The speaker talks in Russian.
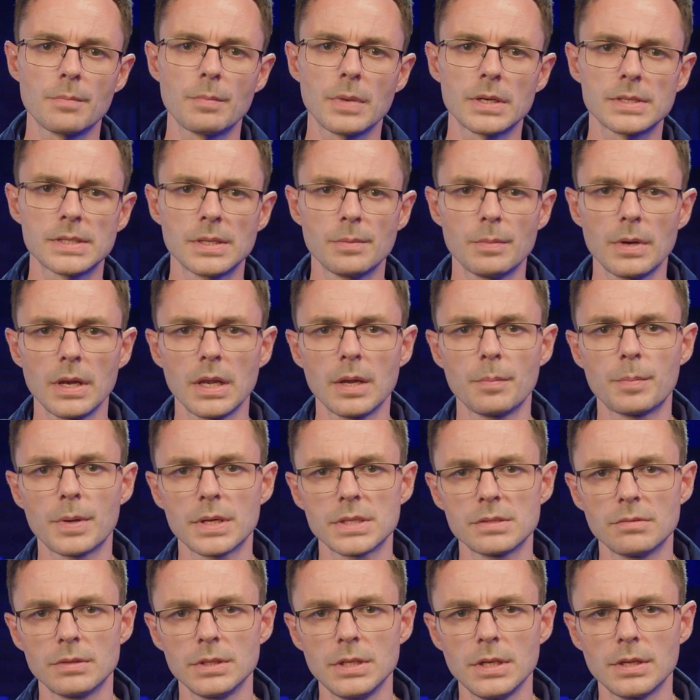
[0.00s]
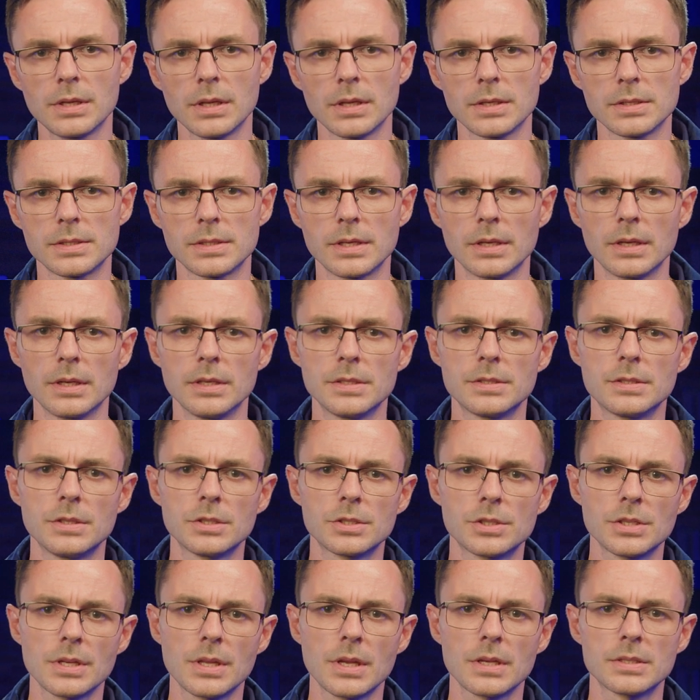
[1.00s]
максимальной производительности и
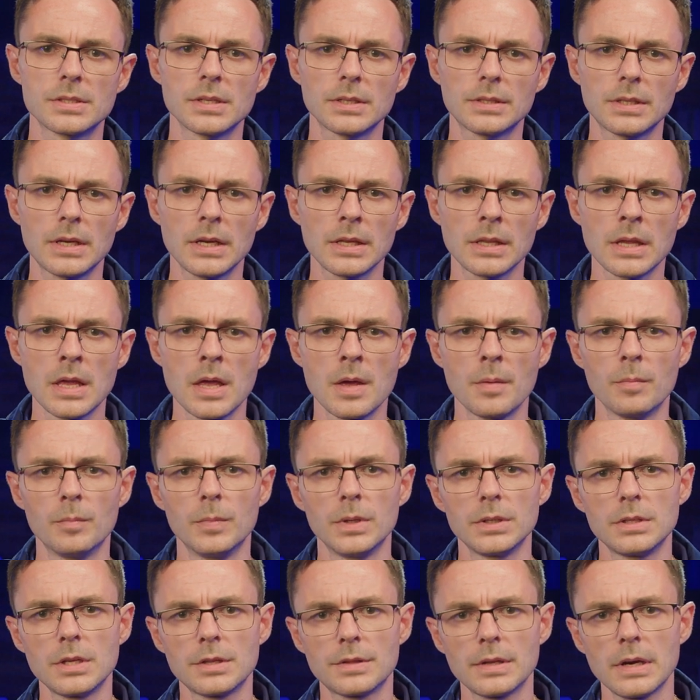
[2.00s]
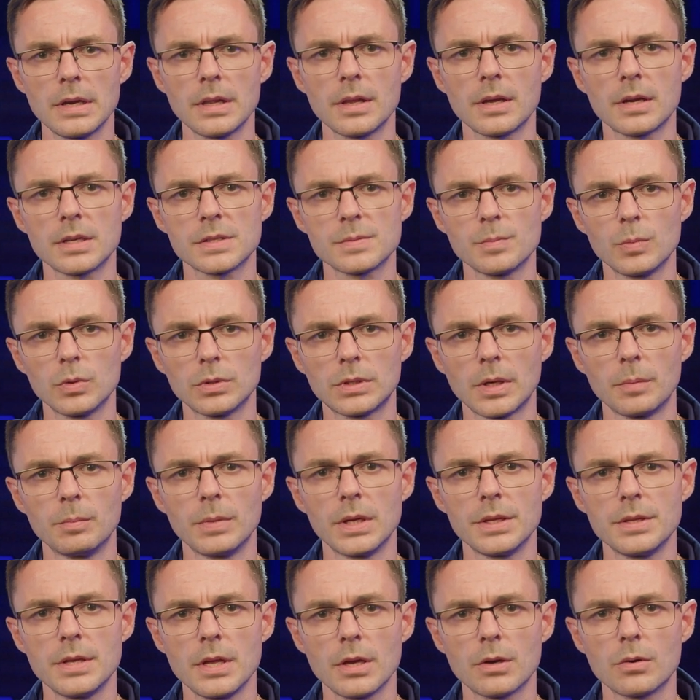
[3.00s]
снижения затрат мы детально рассмотрим
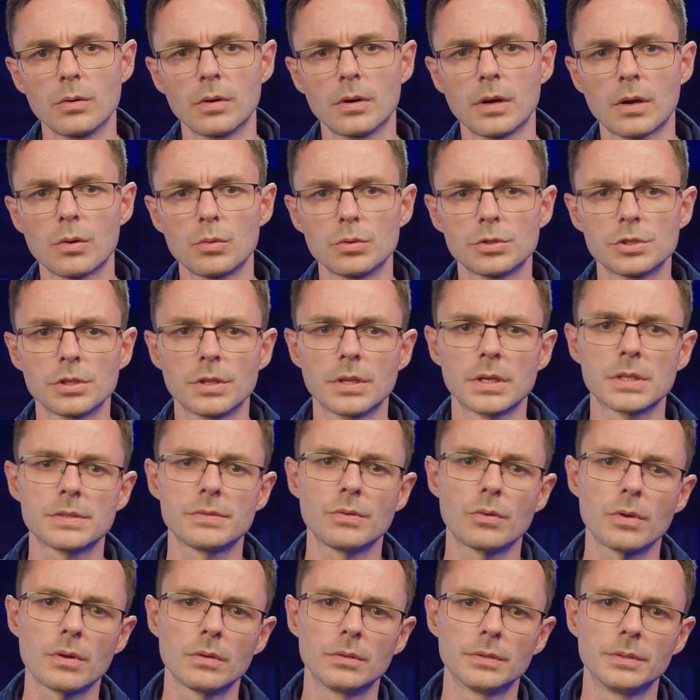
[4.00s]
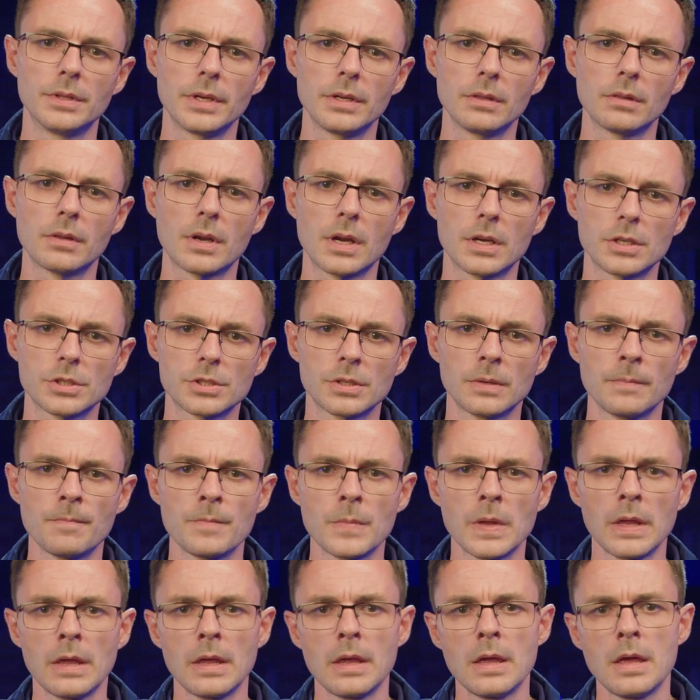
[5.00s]
линейку корончатых сверл Drill Rush –
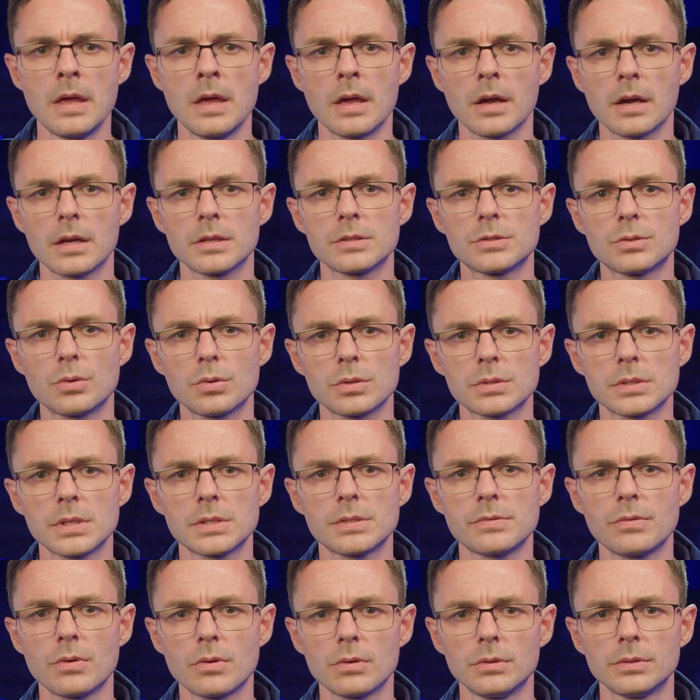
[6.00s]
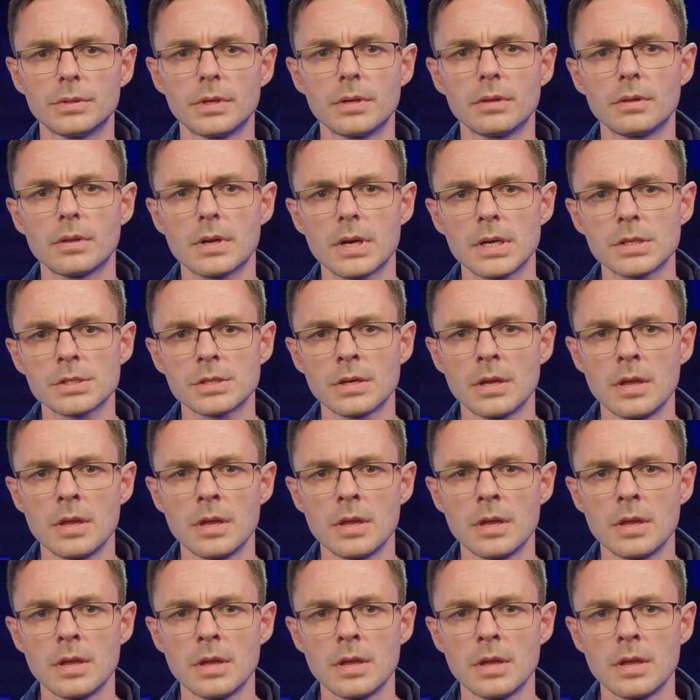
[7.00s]
Конструкция Spherical Drill Rush